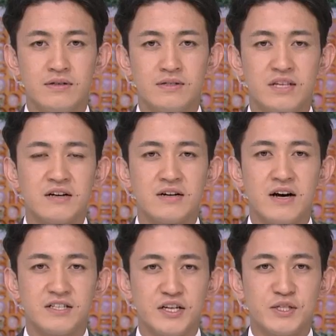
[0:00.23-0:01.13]

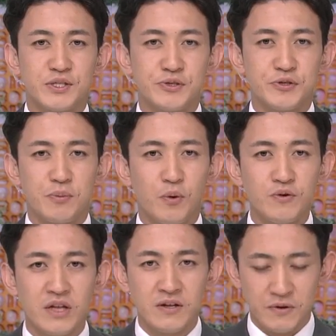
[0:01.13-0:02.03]
サッカー J2
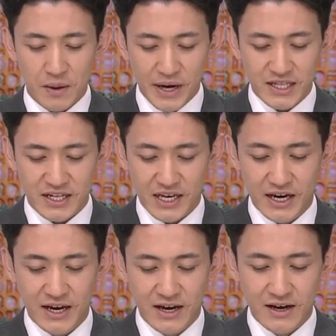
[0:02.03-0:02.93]
モンテリオ山形
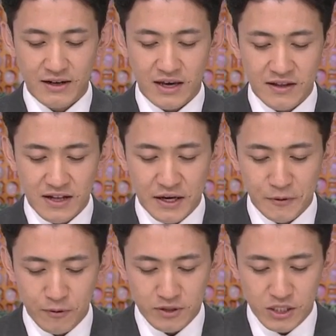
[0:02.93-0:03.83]
に県内
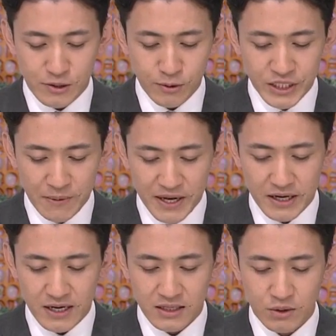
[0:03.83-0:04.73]
の自動車
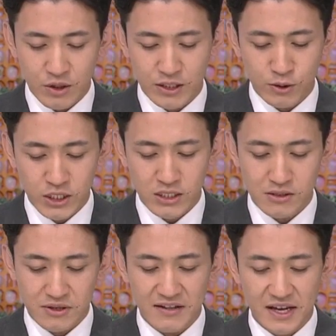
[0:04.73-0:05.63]
メーカーなどで組織
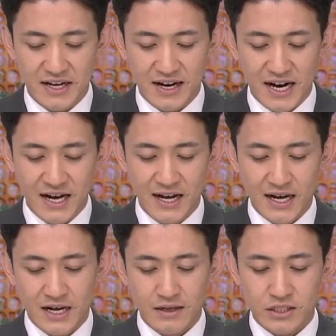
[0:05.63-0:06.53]
する団体から
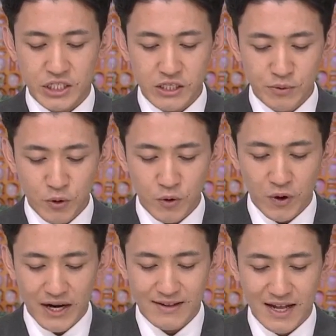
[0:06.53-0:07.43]
チームロゴ
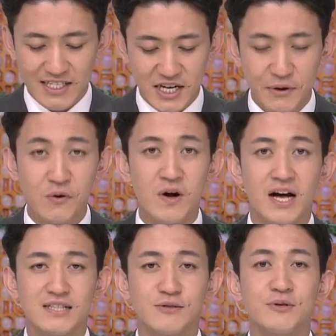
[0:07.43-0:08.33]
の入った車両
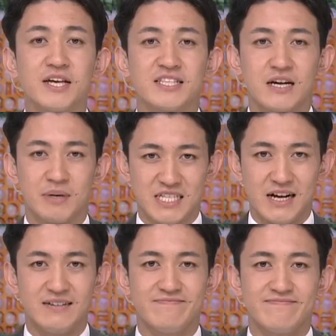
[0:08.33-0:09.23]
が贈呈されました。